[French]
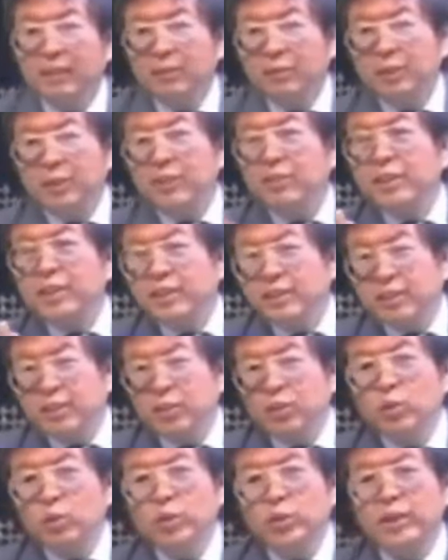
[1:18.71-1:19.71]
Vous savez que
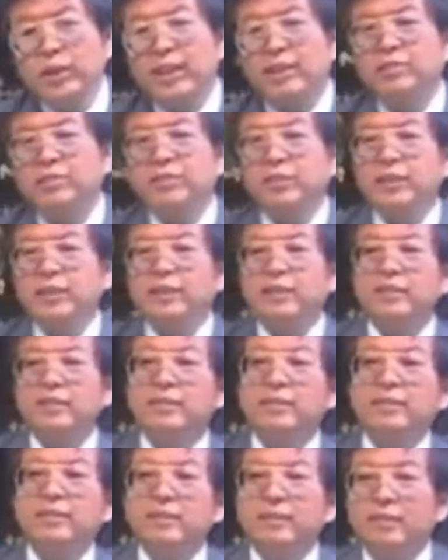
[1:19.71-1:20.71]
le cours du café
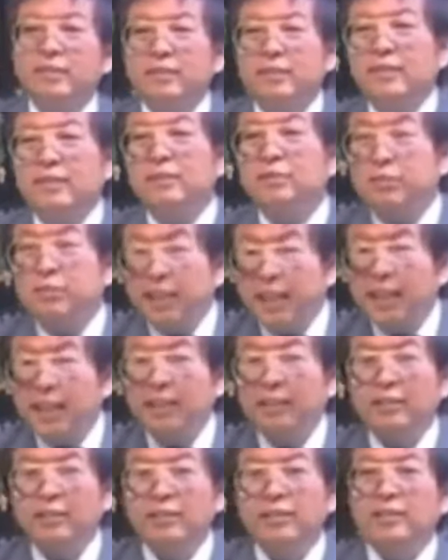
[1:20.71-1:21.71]

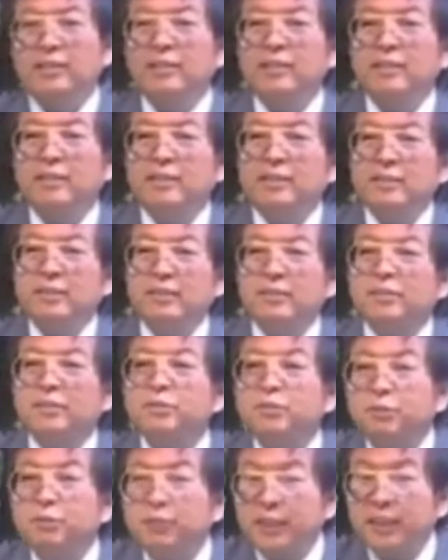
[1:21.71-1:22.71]
vert,
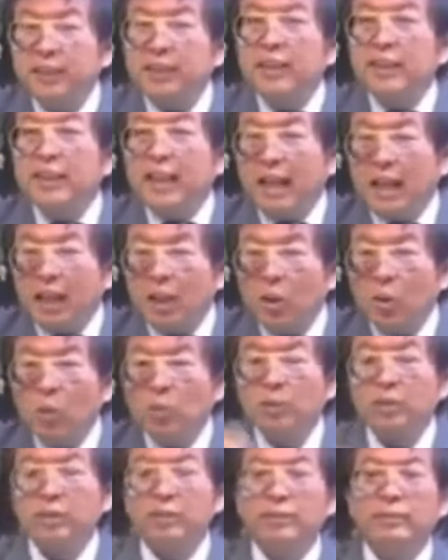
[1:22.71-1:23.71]
fixé à
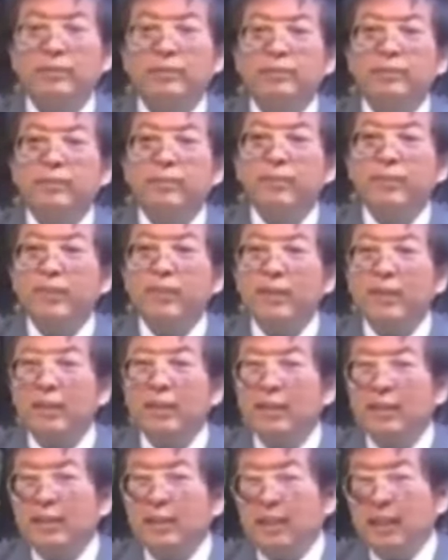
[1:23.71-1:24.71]
Londres,
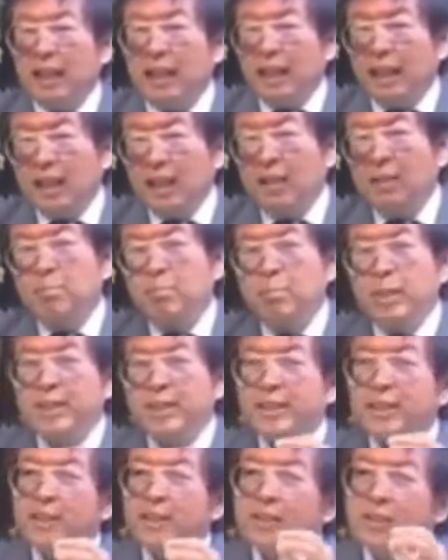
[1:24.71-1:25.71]
a
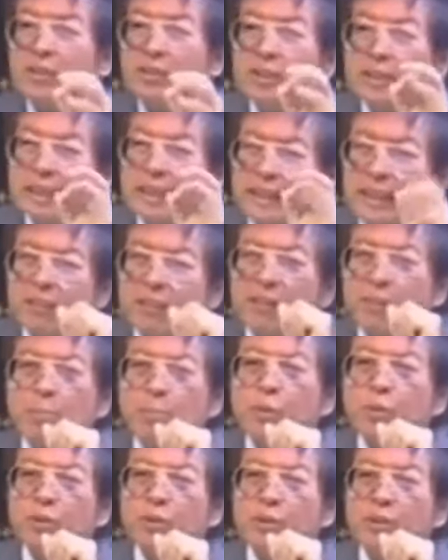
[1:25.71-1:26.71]
baissé de
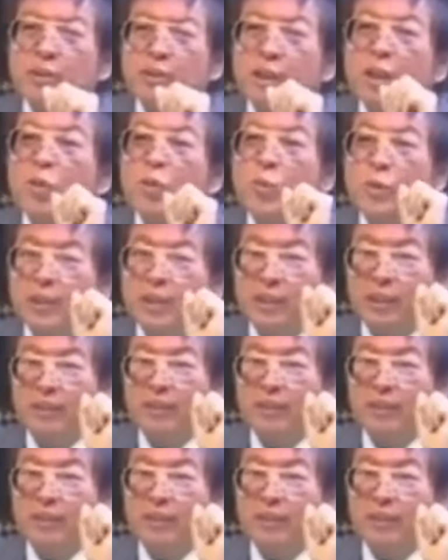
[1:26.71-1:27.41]
80% en 8